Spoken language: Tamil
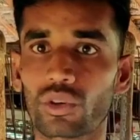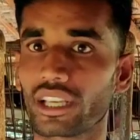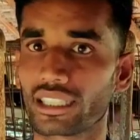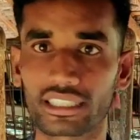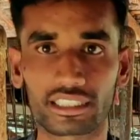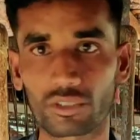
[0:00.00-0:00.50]
மூணு
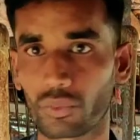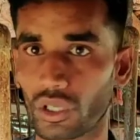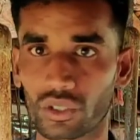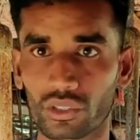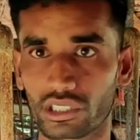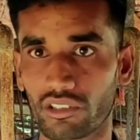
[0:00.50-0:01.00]
வேக்சினேஷன்
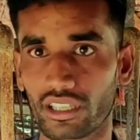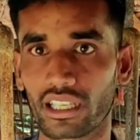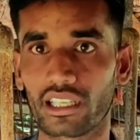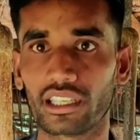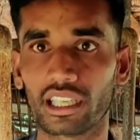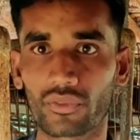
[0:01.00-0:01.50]
போட்டு
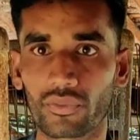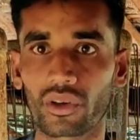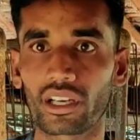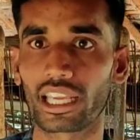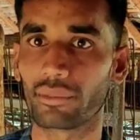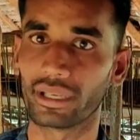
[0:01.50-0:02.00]
கொடுத்துருவாங்க எஃப்
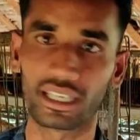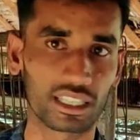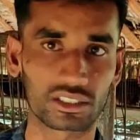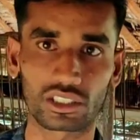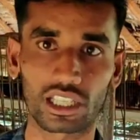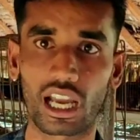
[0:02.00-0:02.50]
ஒன் ஐபிடி
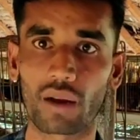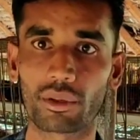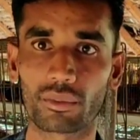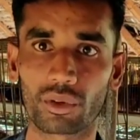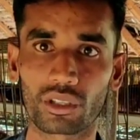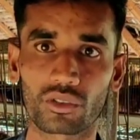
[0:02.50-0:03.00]
லெசோட்டா
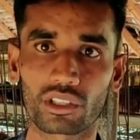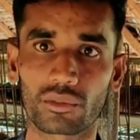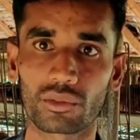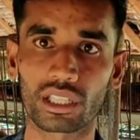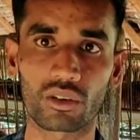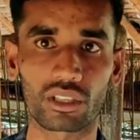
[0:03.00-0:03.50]
அப்படி போட்டு
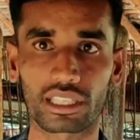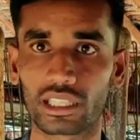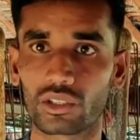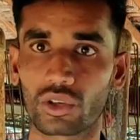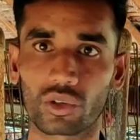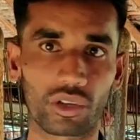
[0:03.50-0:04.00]
கொடுக்கும்போது
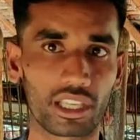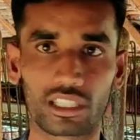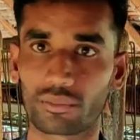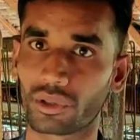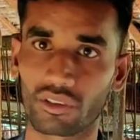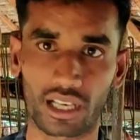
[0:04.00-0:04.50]
அவங்களுக்கு எந்த ஒரு நோய்
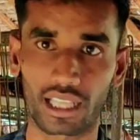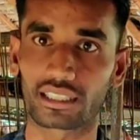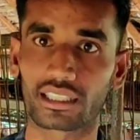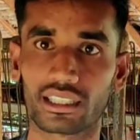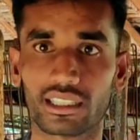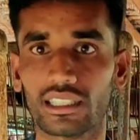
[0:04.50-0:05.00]
எதிர்ப்பும்
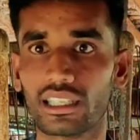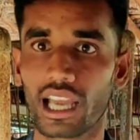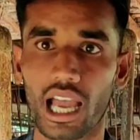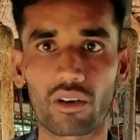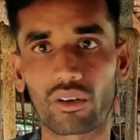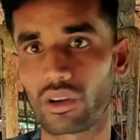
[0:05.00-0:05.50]
வராதுங்க
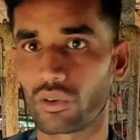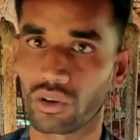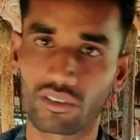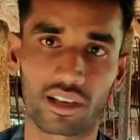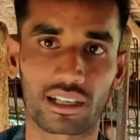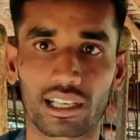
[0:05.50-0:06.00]

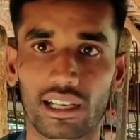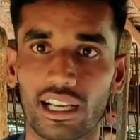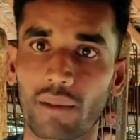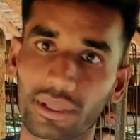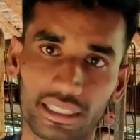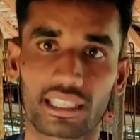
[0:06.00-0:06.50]
அவங்க
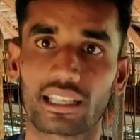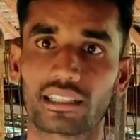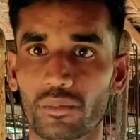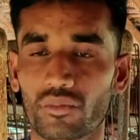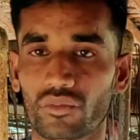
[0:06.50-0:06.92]
காப்பாற்றிடுவாங்க